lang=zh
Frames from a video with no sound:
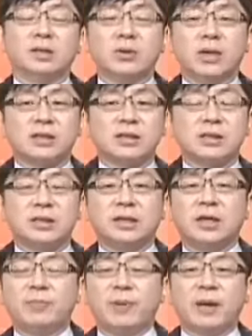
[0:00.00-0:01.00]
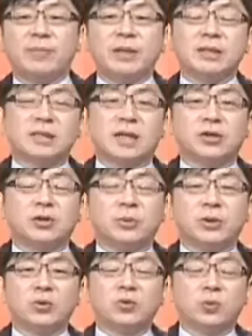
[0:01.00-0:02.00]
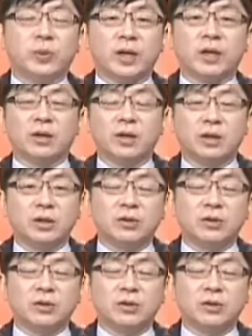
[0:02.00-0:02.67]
郑老师，今天盘面上有没有股票